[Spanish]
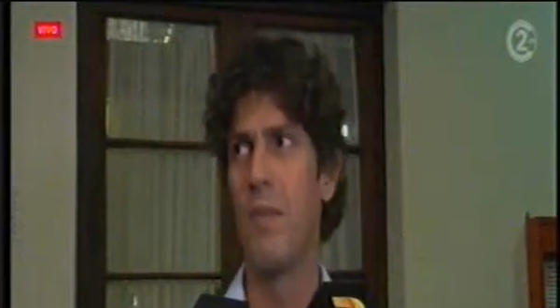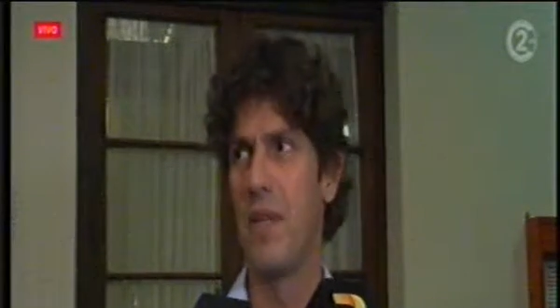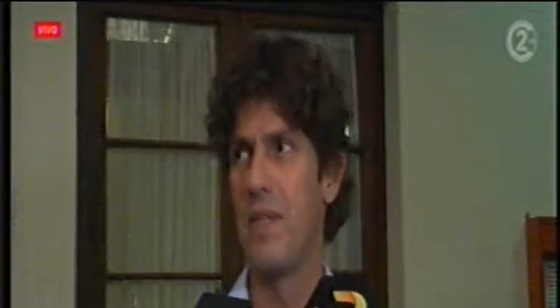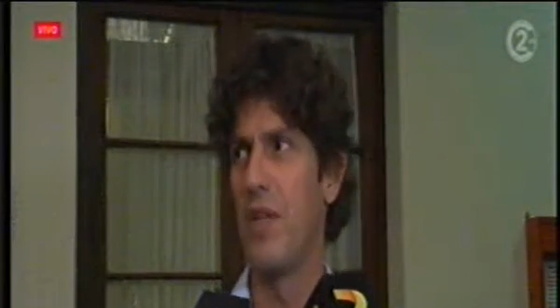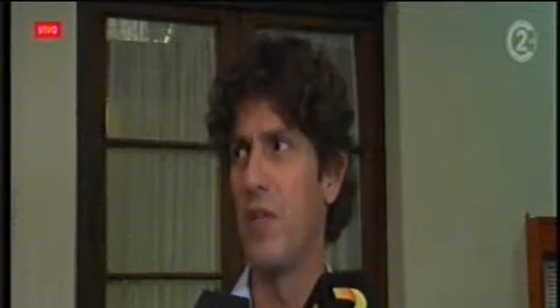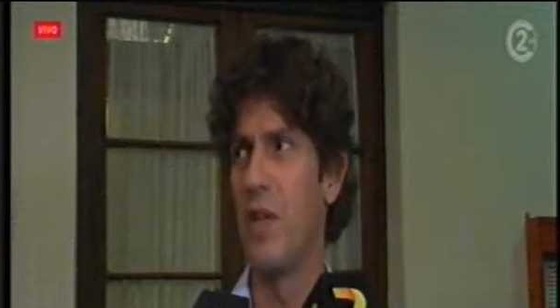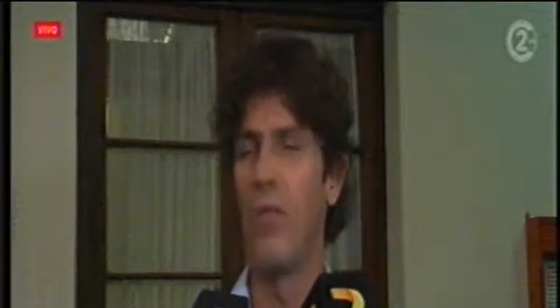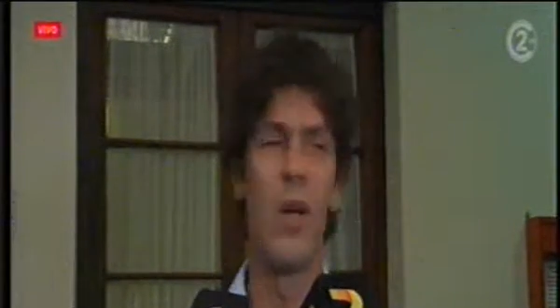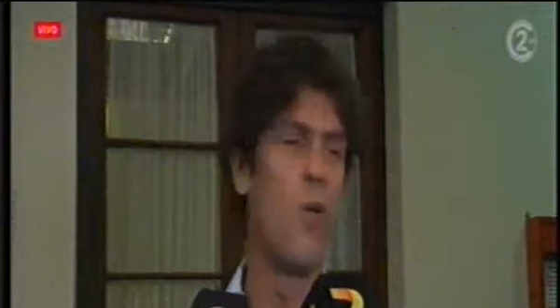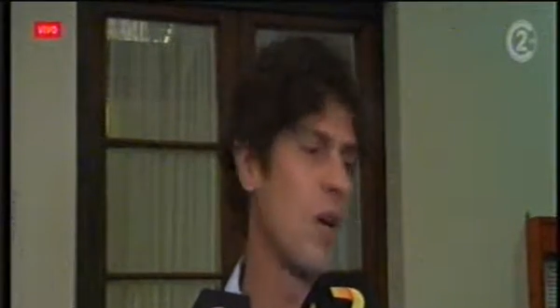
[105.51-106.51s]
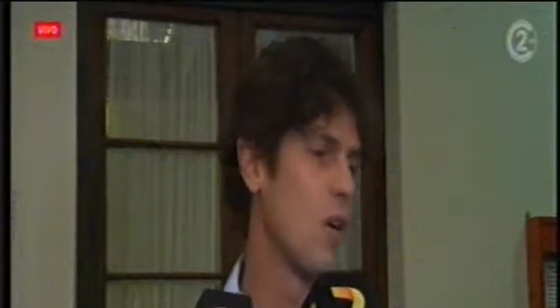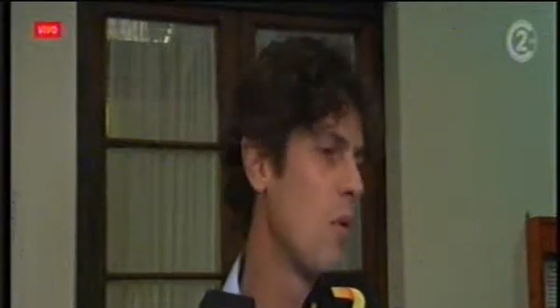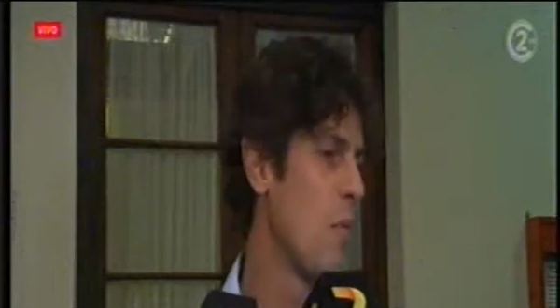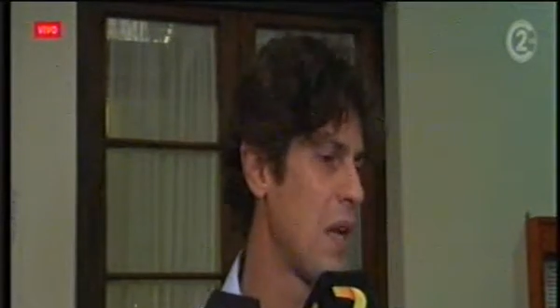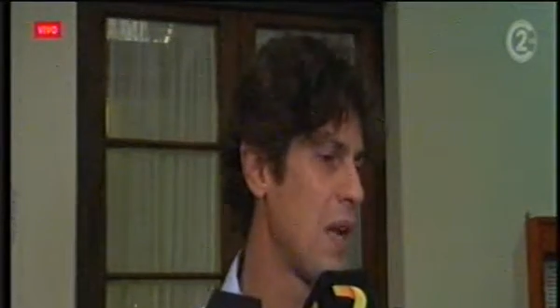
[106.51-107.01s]
Me parece que nos tenemos que abocar
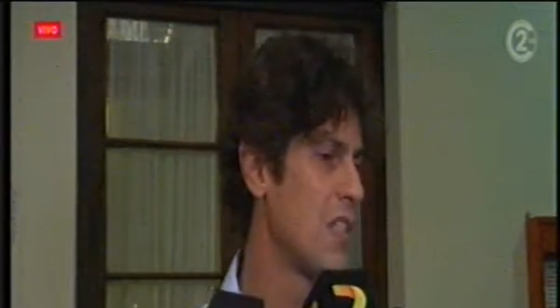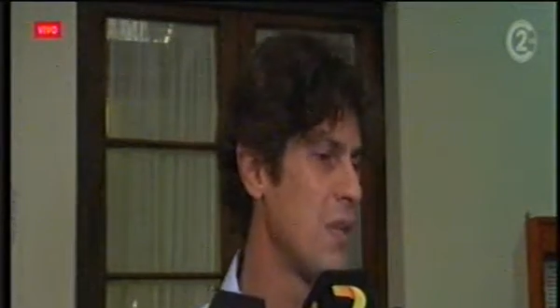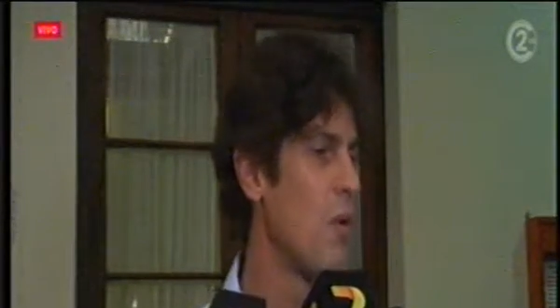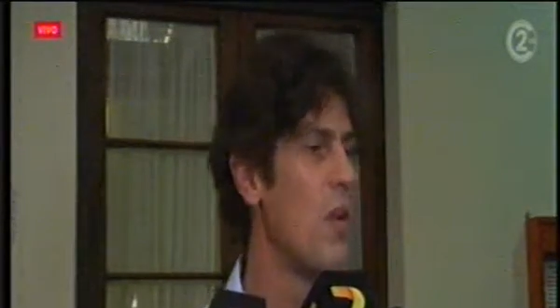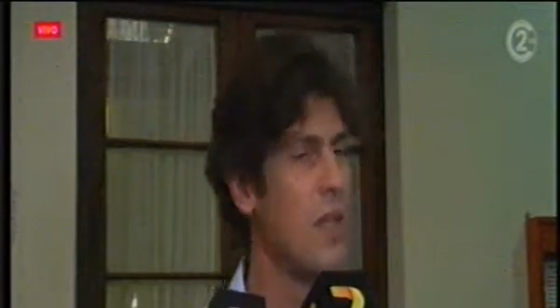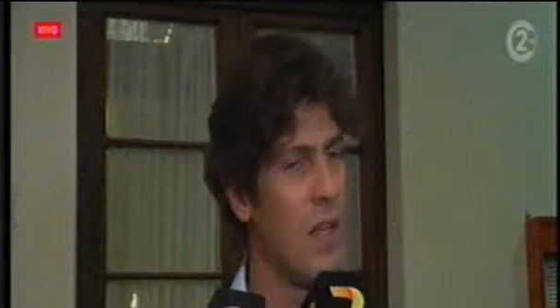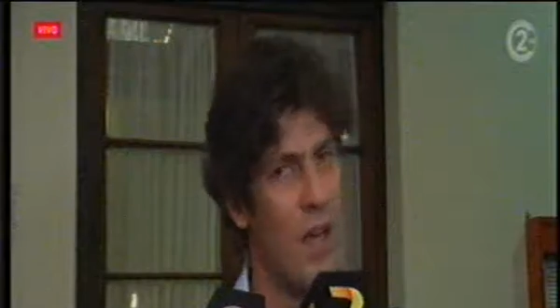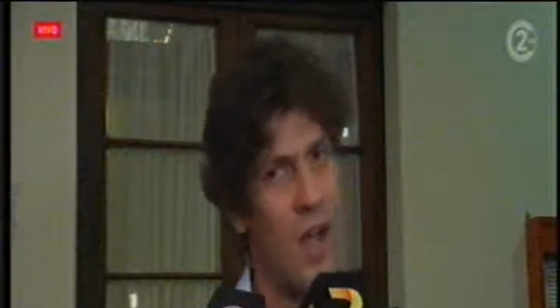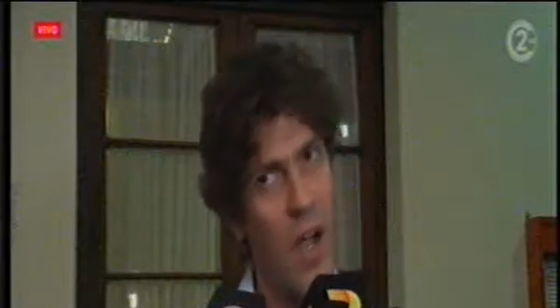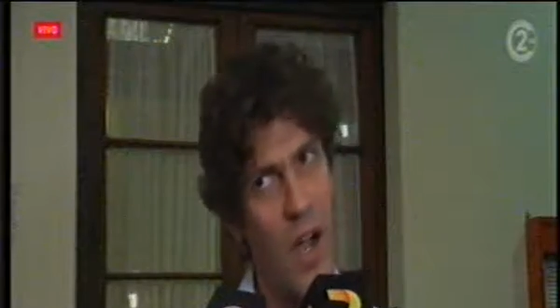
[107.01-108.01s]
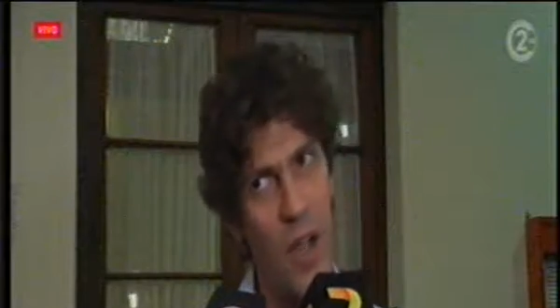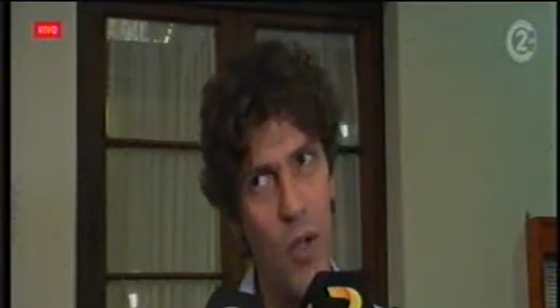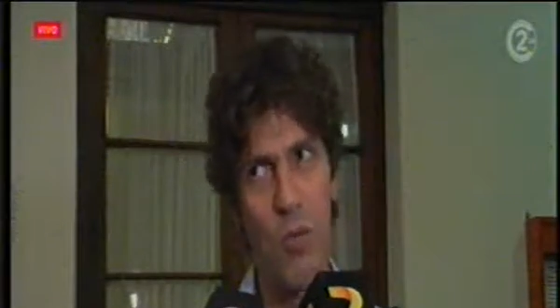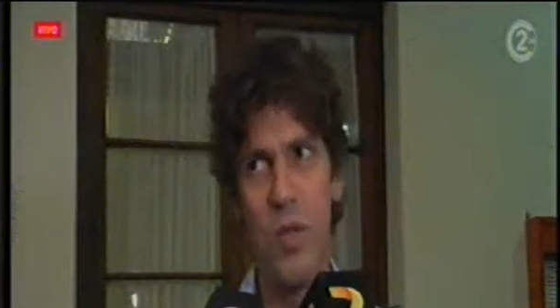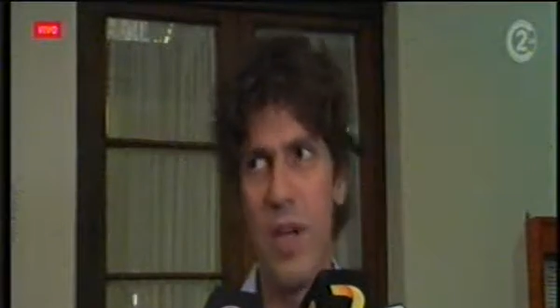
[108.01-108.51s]
como clase política a
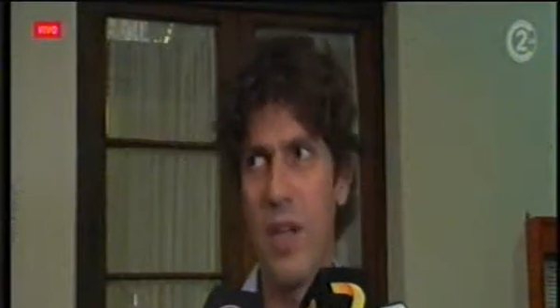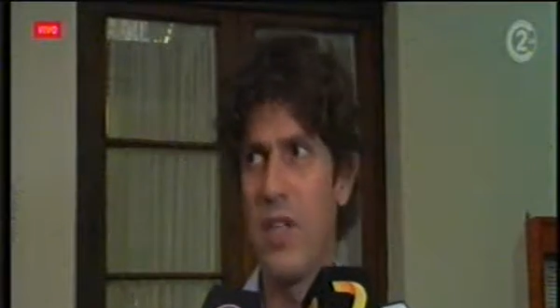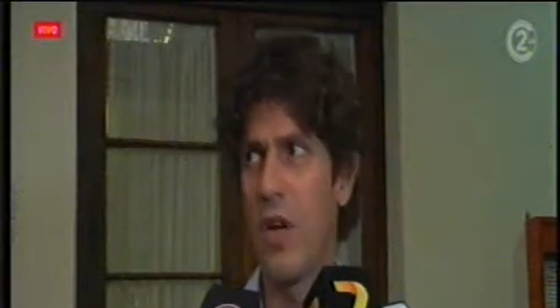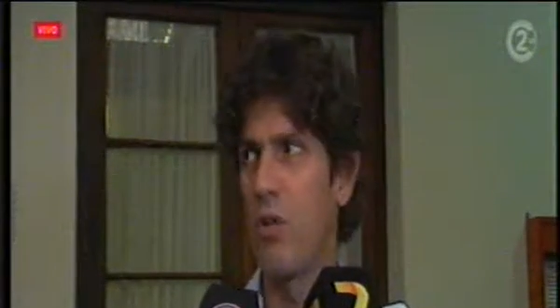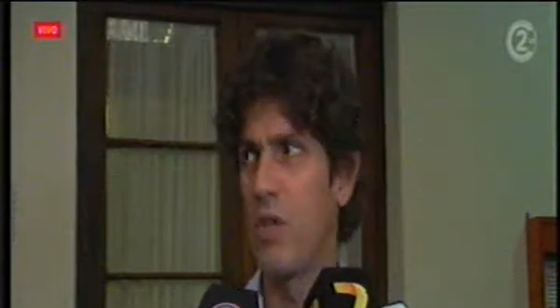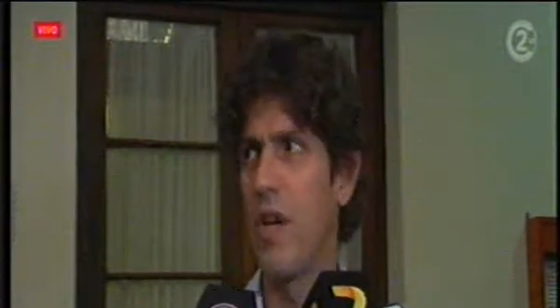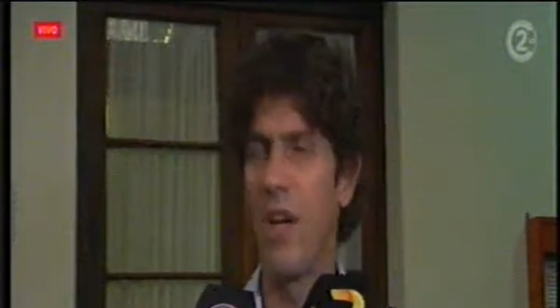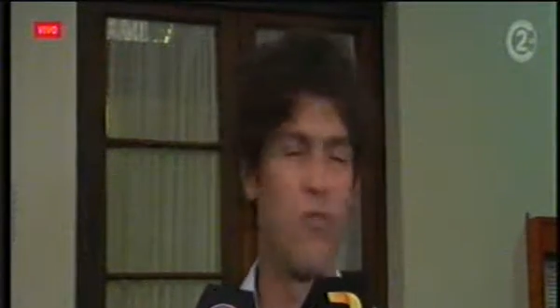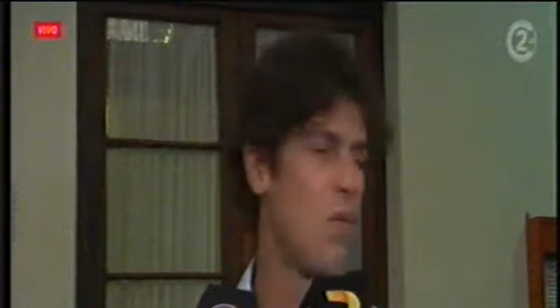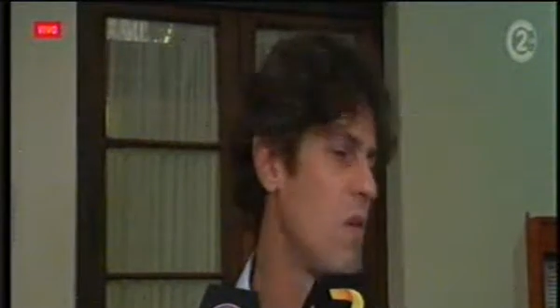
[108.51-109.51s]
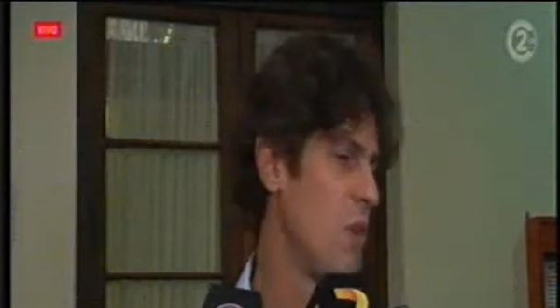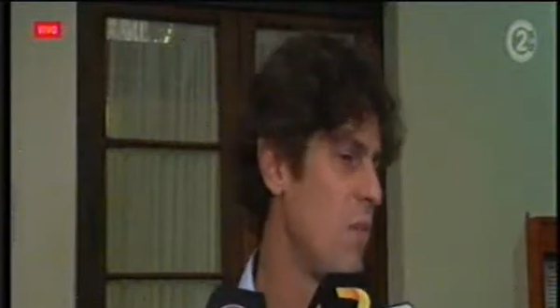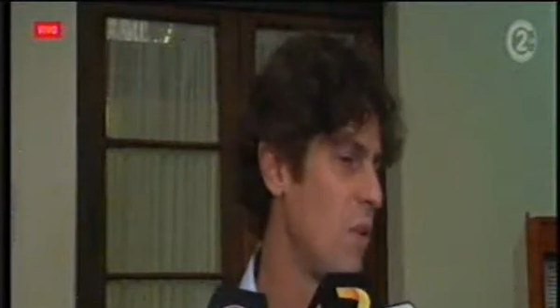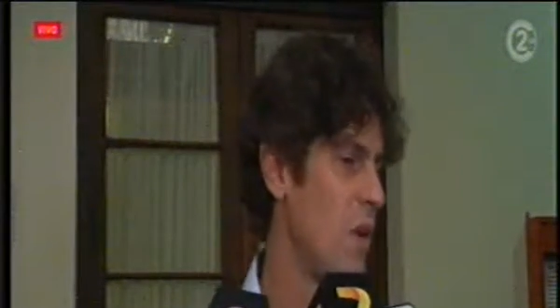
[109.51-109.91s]
discutir aquellas cosas que resuelven los